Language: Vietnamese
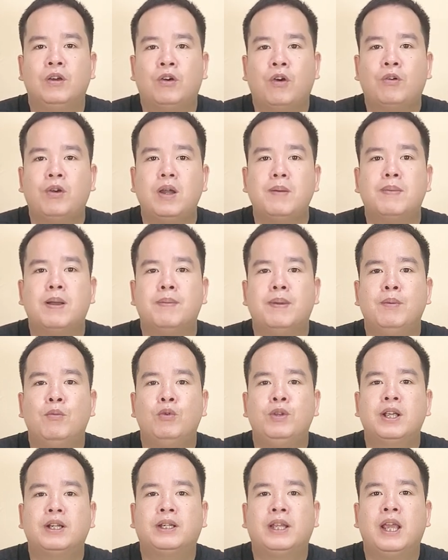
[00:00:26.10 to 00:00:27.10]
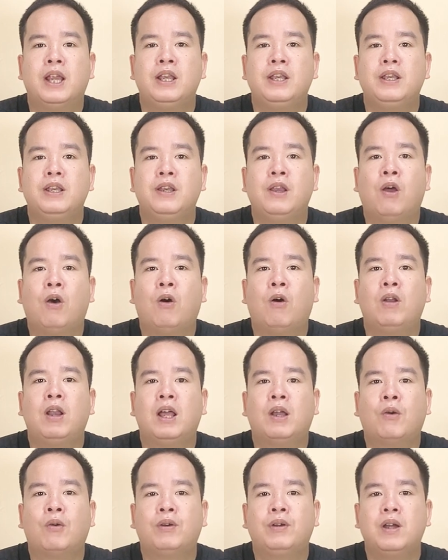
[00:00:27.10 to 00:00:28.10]
Có cước mà mình muốn nhắc đến đó
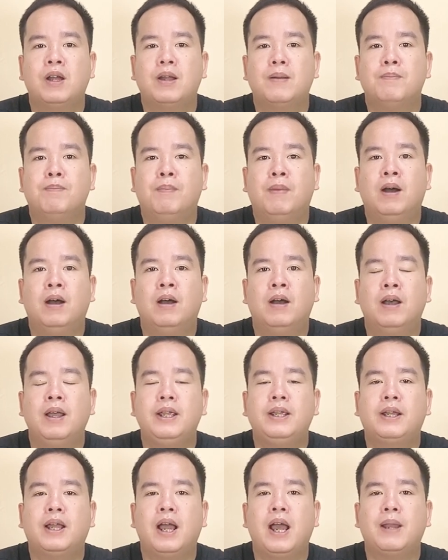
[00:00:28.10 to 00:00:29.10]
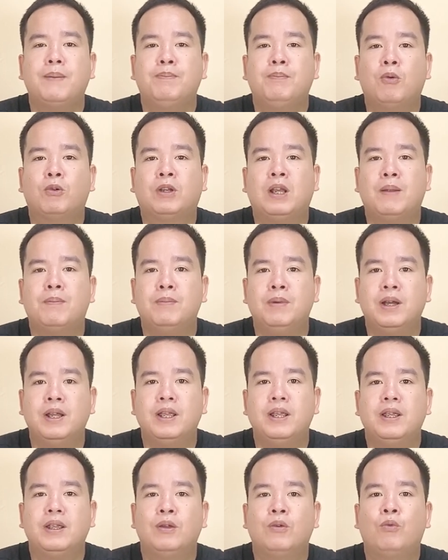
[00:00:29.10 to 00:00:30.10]
là có cước
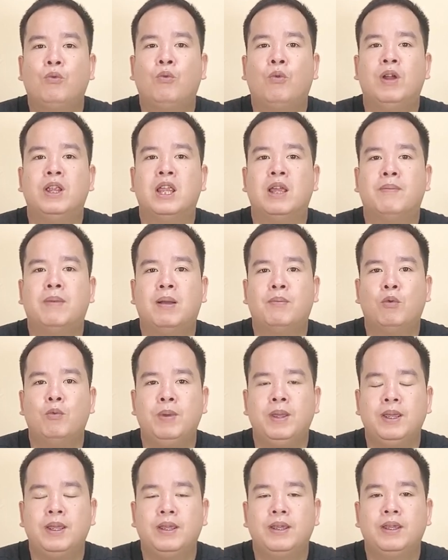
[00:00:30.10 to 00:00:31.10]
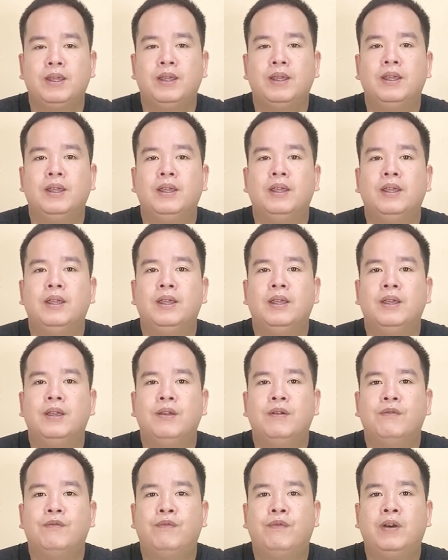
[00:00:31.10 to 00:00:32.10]
MXH150 của nhà mạng Mobi.
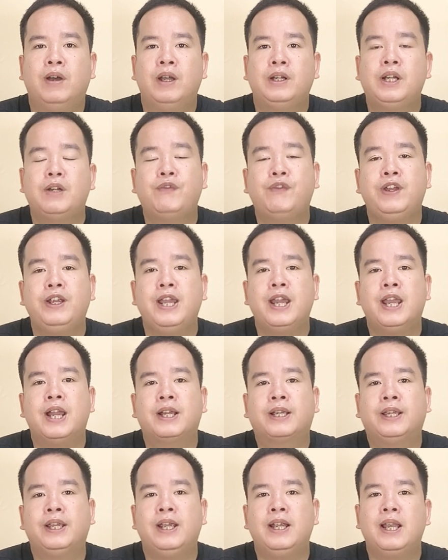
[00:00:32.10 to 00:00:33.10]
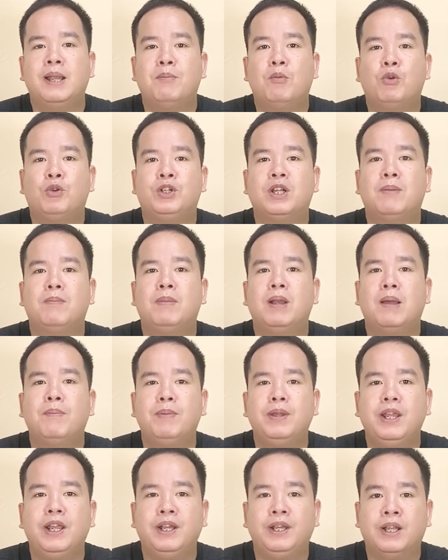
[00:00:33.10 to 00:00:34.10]
Với cước phí để đăng ký là
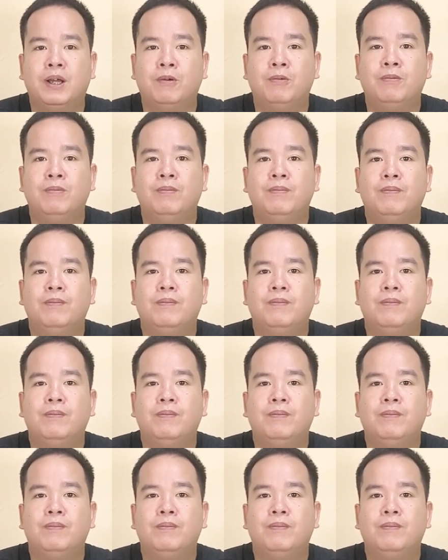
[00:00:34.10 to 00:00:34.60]
150.000 đồng,